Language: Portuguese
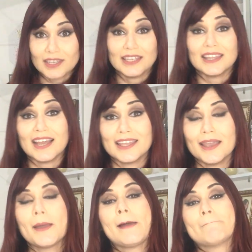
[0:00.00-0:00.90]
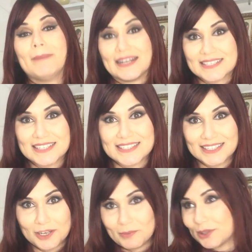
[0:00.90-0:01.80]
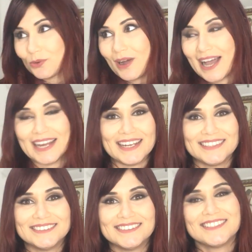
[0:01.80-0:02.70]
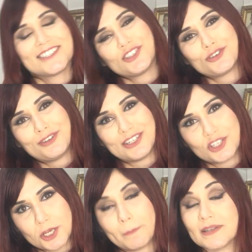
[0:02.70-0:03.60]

E daí basta estender uma toalha e se divertir,